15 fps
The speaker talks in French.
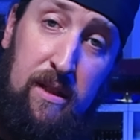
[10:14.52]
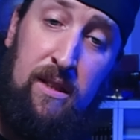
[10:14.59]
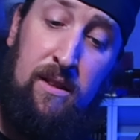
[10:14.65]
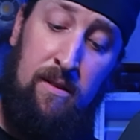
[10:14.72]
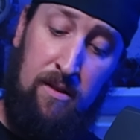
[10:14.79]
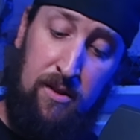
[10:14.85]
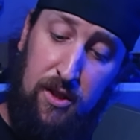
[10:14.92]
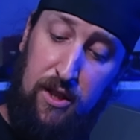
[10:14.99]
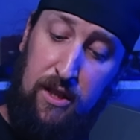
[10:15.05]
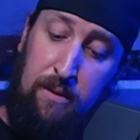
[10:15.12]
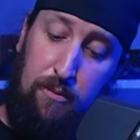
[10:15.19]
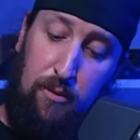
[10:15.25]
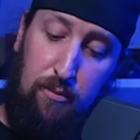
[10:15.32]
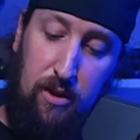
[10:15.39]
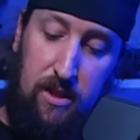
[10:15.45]
maintenant j'ai
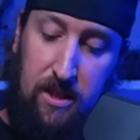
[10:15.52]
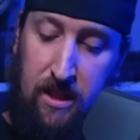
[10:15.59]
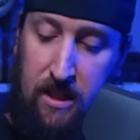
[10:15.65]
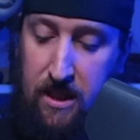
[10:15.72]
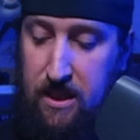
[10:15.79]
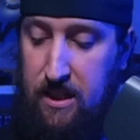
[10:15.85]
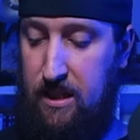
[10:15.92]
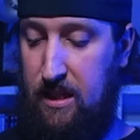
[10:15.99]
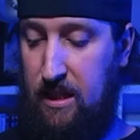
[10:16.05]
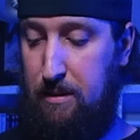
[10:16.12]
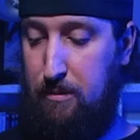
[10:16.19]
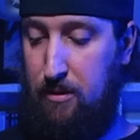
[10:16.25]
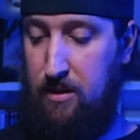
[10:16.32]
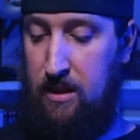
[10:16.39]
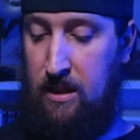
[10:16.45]
mon boîtier qui est
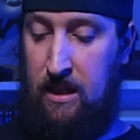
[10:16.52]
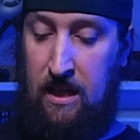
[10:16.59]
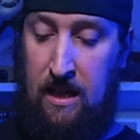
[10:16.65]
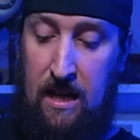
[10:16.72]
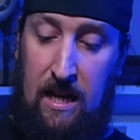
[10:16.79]
alimenté